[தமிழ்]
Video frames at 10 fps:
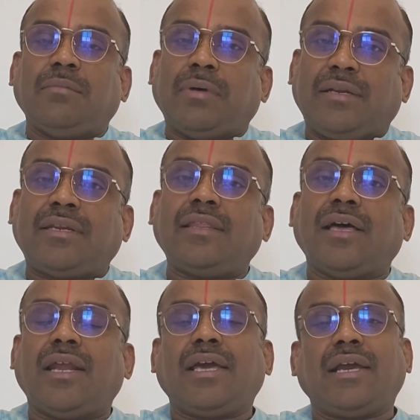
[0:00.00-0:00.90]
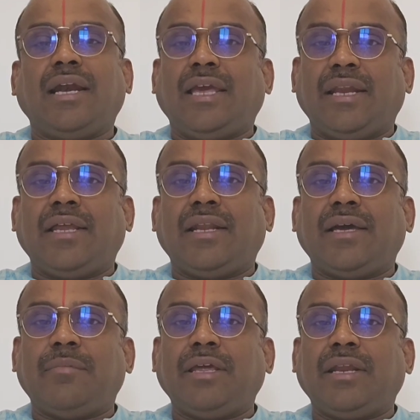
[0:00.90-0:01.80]
மற்ற தானங்கள் என்னென்ன
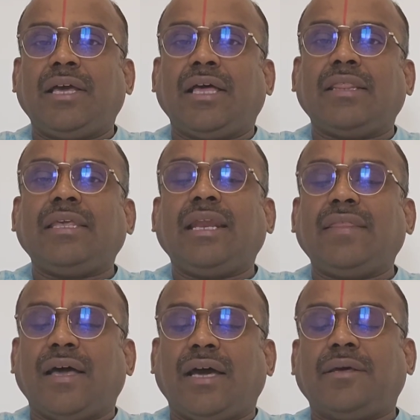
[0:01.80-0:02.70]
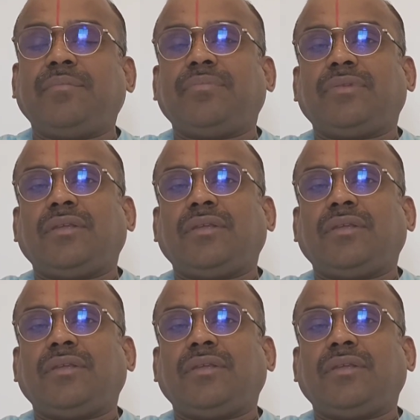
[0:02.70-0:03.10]
அப்படின்னா திலதானம்